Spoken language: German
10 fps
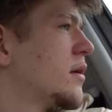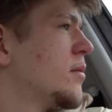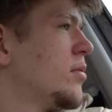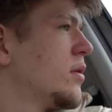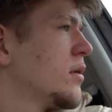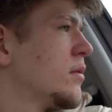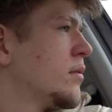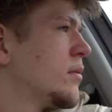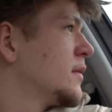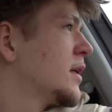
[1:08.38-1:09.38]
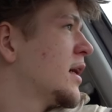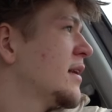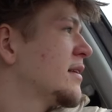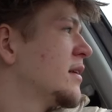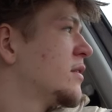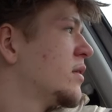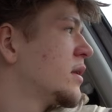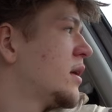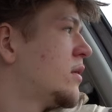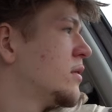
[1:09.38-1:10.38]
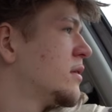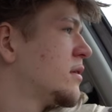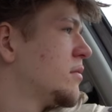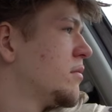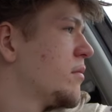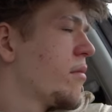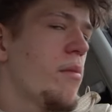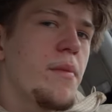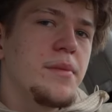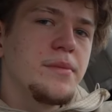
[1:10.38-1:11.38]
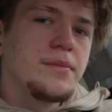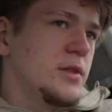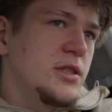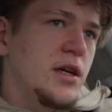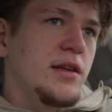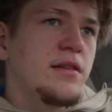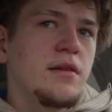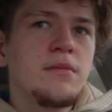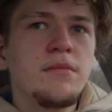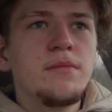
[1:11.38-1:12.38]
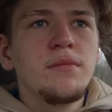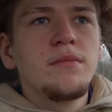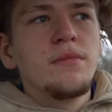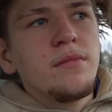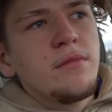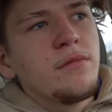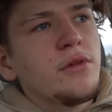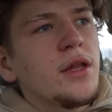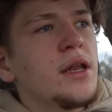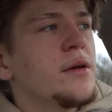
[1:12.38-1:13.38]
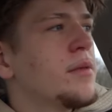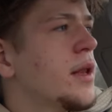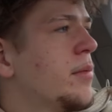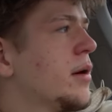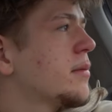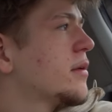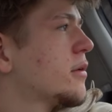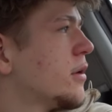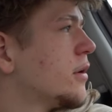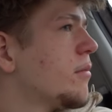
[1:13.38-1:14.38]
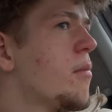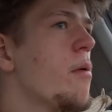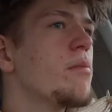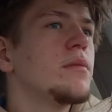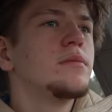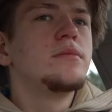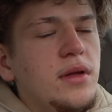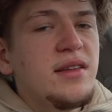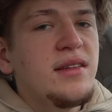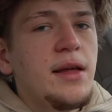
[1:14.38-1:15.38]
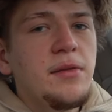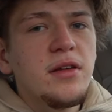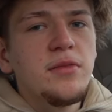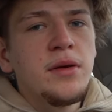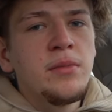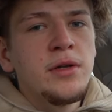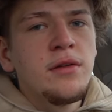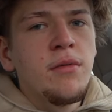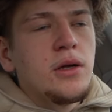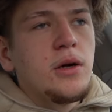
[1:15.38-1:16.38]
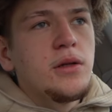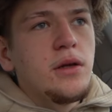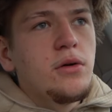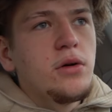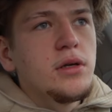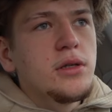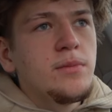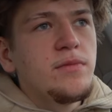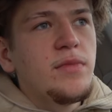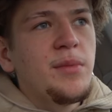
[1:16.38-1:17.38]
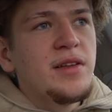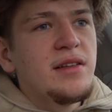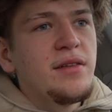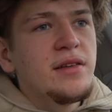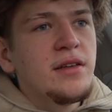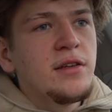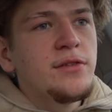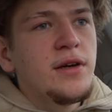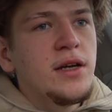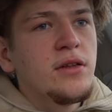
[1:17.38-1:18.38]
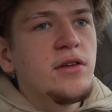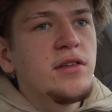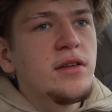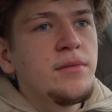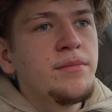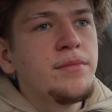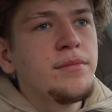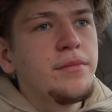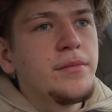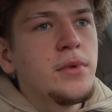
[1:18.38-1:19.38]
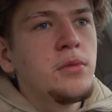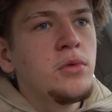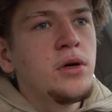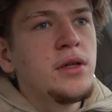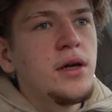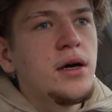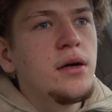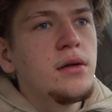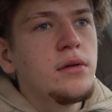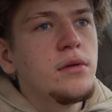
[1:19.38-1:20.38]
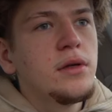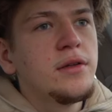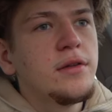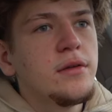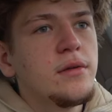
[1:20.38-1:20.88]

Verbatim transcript: Gebühren, Kasse des Vertrauens. Scheiße. Für denjenigen, den der Parkplatz gehört. Ist ein Selbstexperiment. Heute gucke ich, ob, wenn man Silvester nicht feiert, trotzdem im neuen Jahr ist.